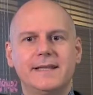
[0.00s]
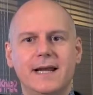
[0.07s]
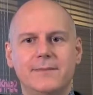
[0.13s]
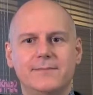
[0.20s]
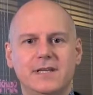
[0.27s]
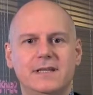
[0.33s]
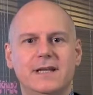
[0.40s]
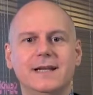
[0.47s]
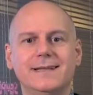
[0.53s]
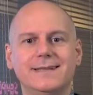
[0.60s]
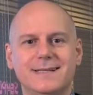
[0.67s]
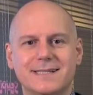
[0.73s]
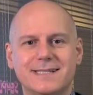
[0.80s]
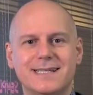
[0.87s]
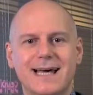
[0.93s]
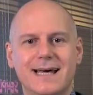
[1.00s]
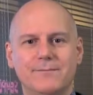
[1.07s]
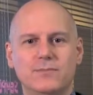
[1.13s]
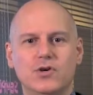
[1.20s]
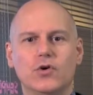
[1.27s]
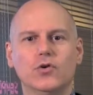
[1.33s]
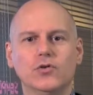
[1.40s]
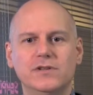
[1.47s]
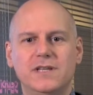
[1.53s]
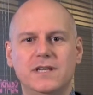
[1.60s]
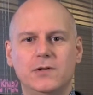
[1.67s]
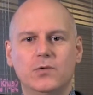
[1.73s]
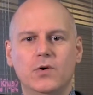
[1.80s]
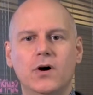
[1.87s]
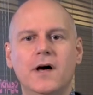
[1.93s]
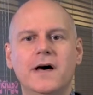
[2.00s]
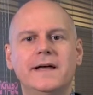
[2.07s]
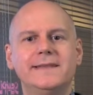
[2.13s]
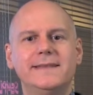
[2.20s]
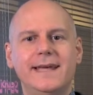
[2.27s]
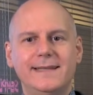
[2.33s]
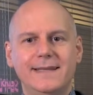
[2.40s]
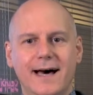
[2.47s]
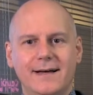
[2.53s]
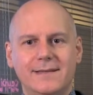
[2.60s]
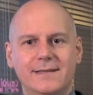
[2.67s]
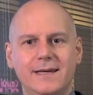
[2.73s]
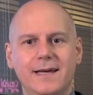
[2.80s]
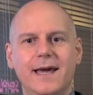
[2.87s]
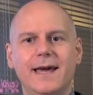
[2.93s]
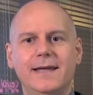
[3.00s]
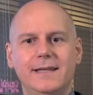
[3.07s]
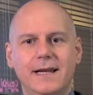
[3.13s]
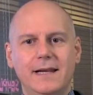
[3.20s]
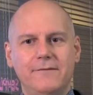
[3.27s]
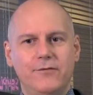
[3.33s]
tramite l'interscambio continuo dei dati e delle